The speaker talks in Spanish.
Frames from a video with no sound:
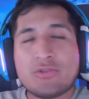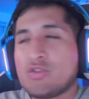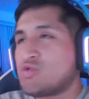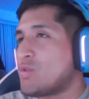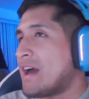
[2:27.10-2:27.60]

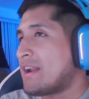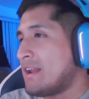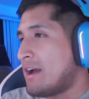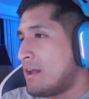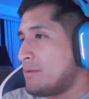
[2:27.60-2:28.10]
de su
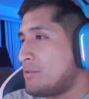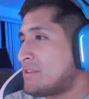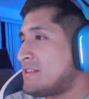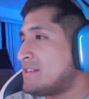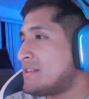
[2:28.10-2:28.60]
carrera, Gal. No
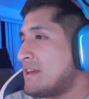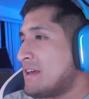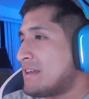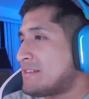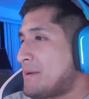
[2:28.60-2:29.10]
sé si
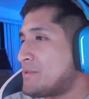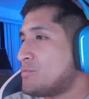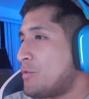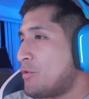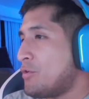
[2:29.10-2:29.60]
sabes
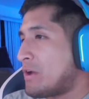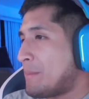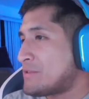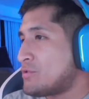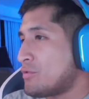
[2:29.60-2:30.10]
un poco lo
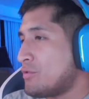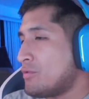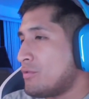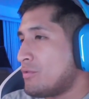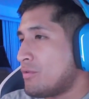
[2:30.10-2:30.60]
que pasó con,
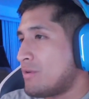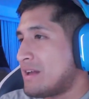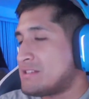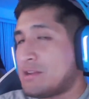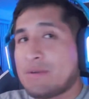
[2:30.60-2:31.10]

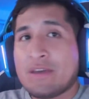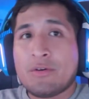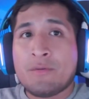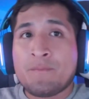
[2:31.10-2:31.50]
Cancerbero.